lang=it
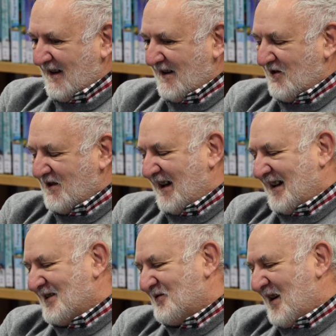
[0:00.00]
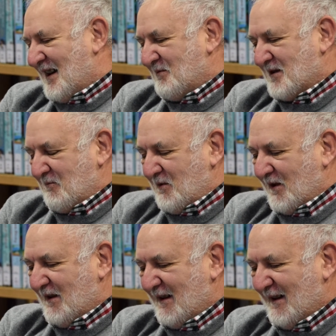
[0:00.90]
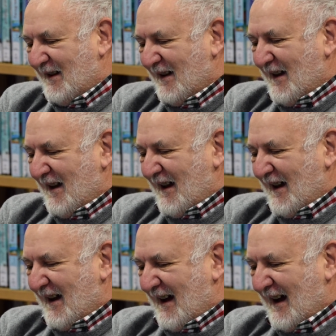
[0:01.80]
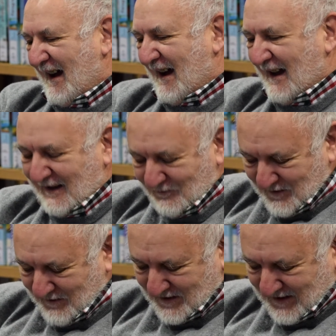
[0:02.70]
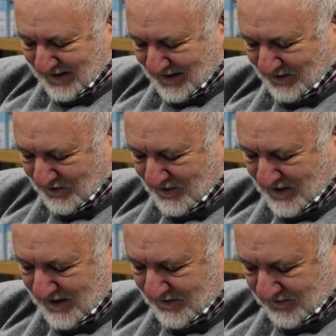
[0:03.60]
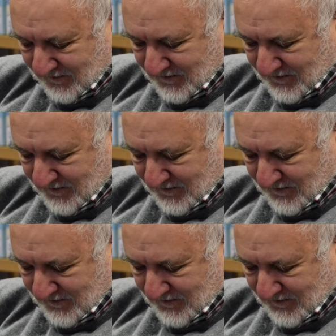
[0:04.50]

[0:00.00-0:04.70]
Non è casuale, per esempio, all'Università di Torino,